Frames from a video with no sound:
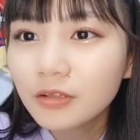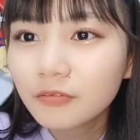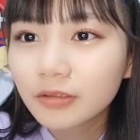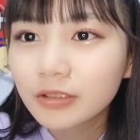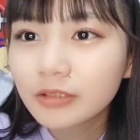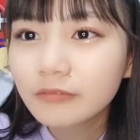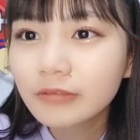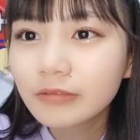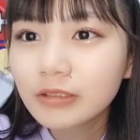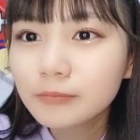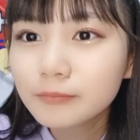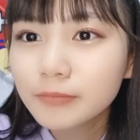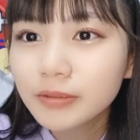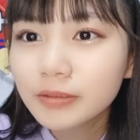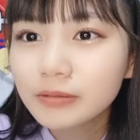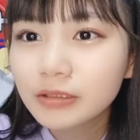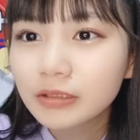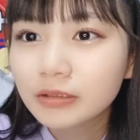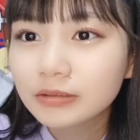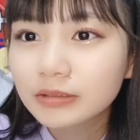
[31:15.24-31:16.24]

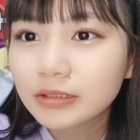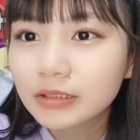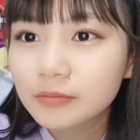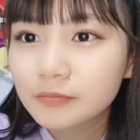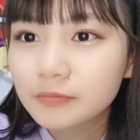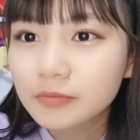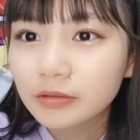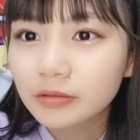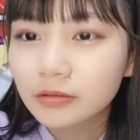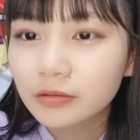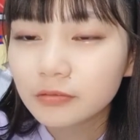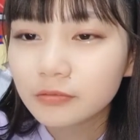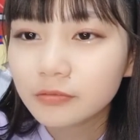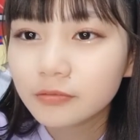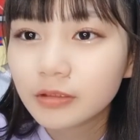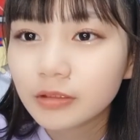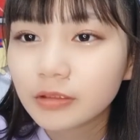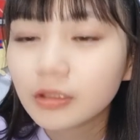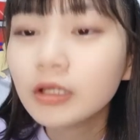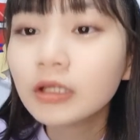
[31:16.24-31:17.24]
マニマニパニックつけてみたけどどう
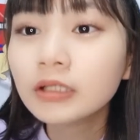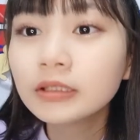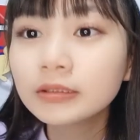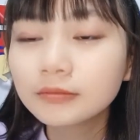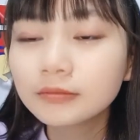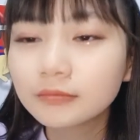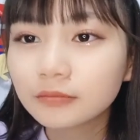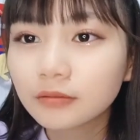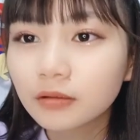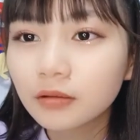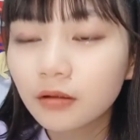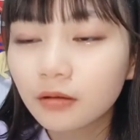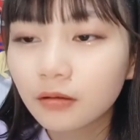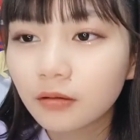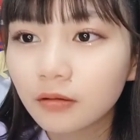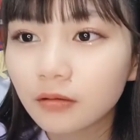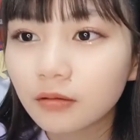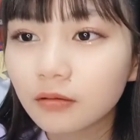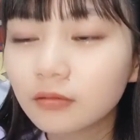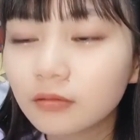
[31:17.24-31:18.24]
だったそうなん
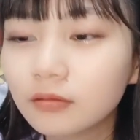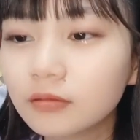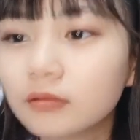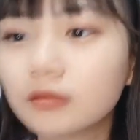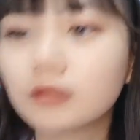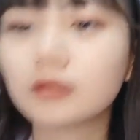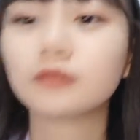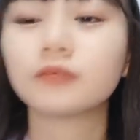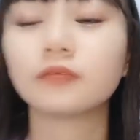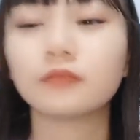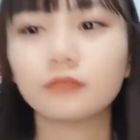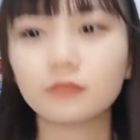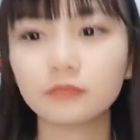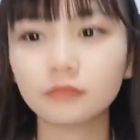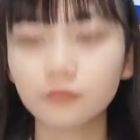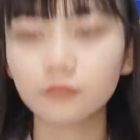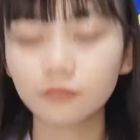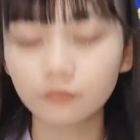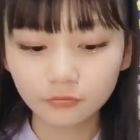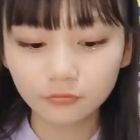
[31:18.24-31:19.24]
かあの
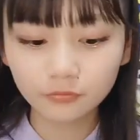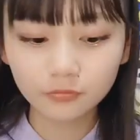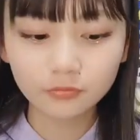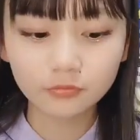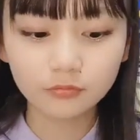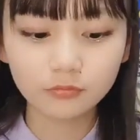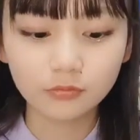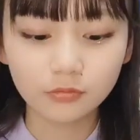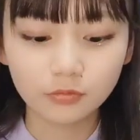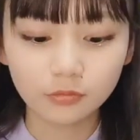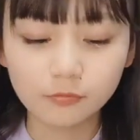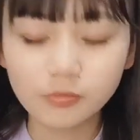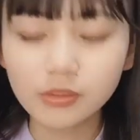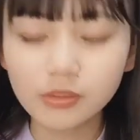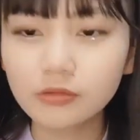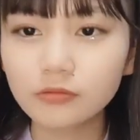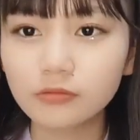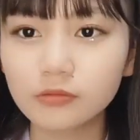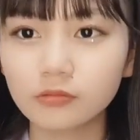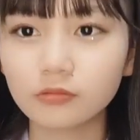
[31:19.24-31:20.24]
ほんとなんか
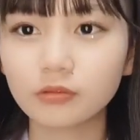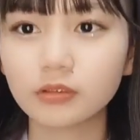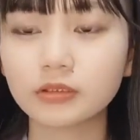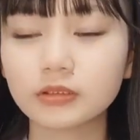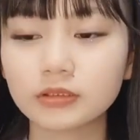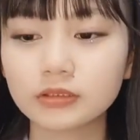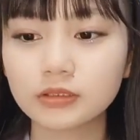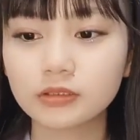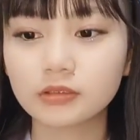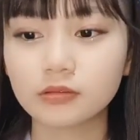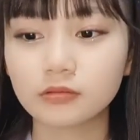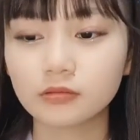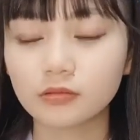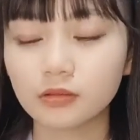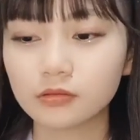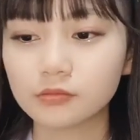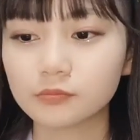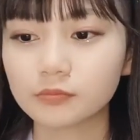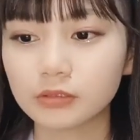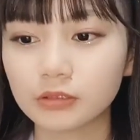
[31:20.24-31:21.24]
緑のやつつけてるな
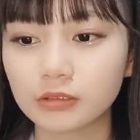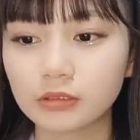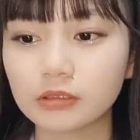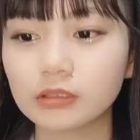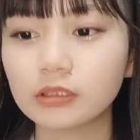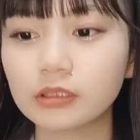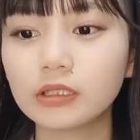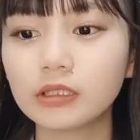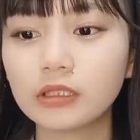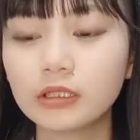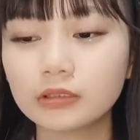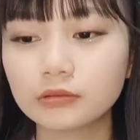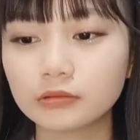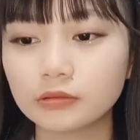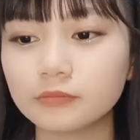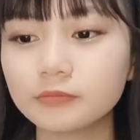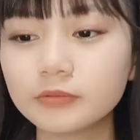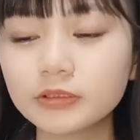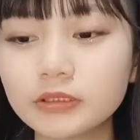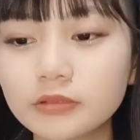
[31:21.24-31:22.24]
と思ってそ
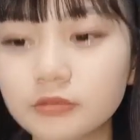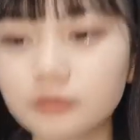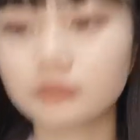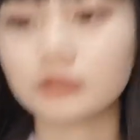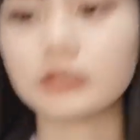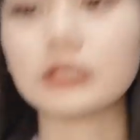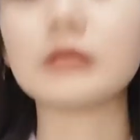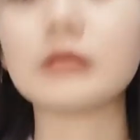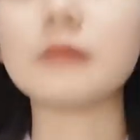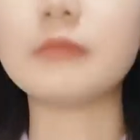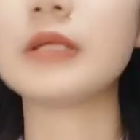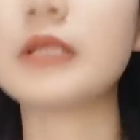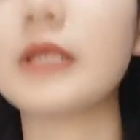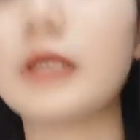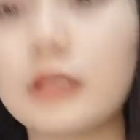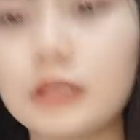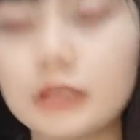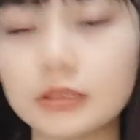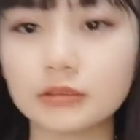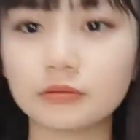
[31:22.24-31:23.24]
う MC の時に見た
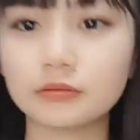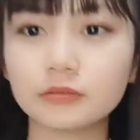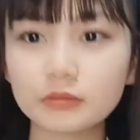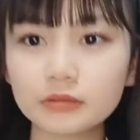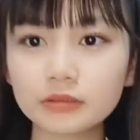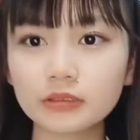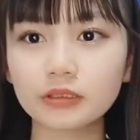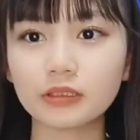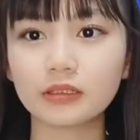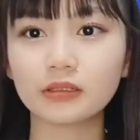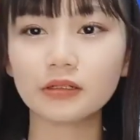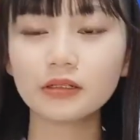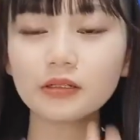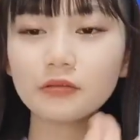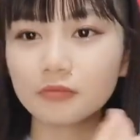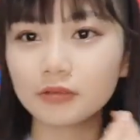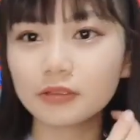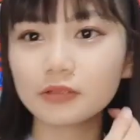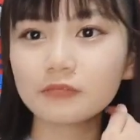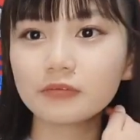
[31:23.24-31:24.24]
んですよそしたらあれ
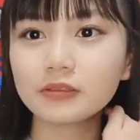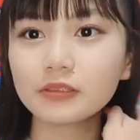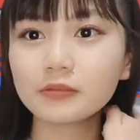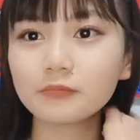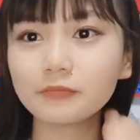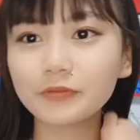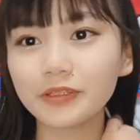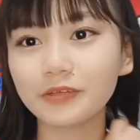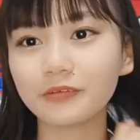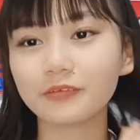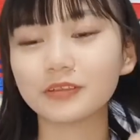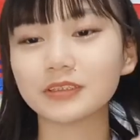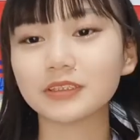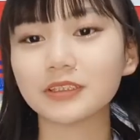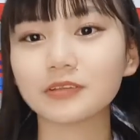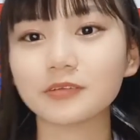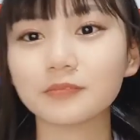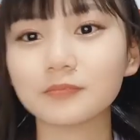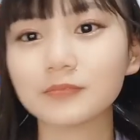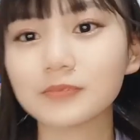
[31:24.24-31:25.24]
ワニワニパニックちゃ
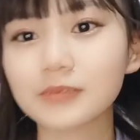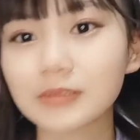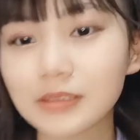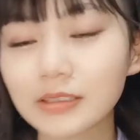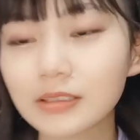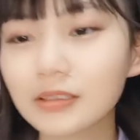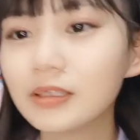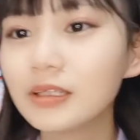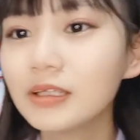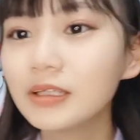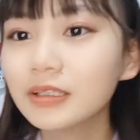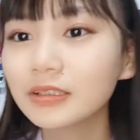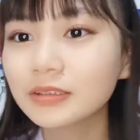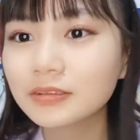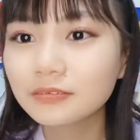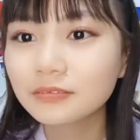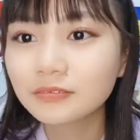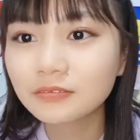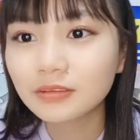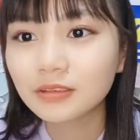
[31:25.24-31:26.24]
んと思って
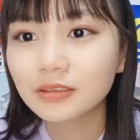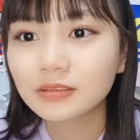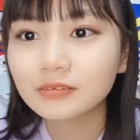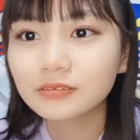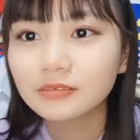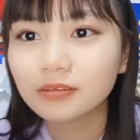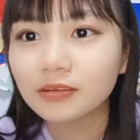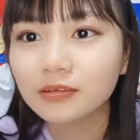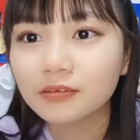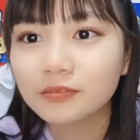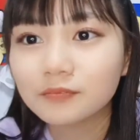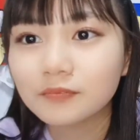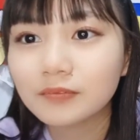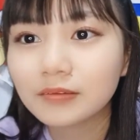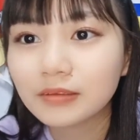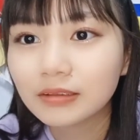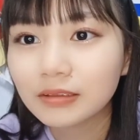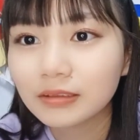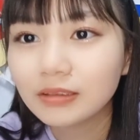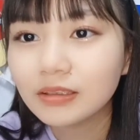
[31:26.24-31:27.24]
そんなあるんだと思っ
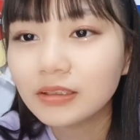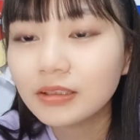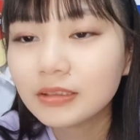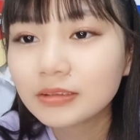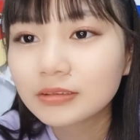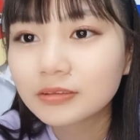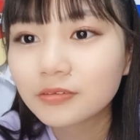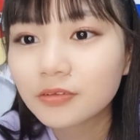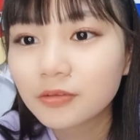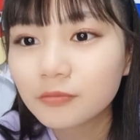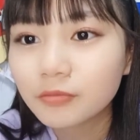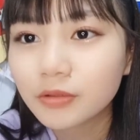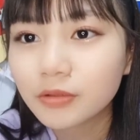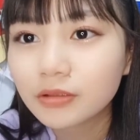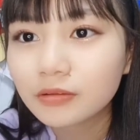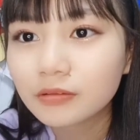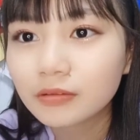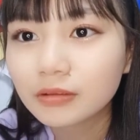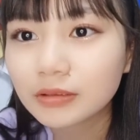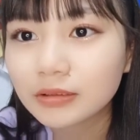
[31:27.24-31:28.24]
てすごいびっ
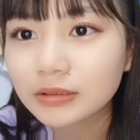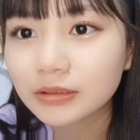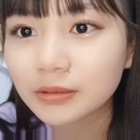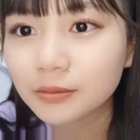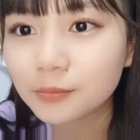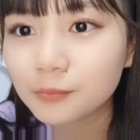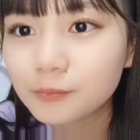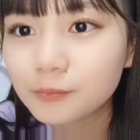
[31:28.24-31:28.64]
くりした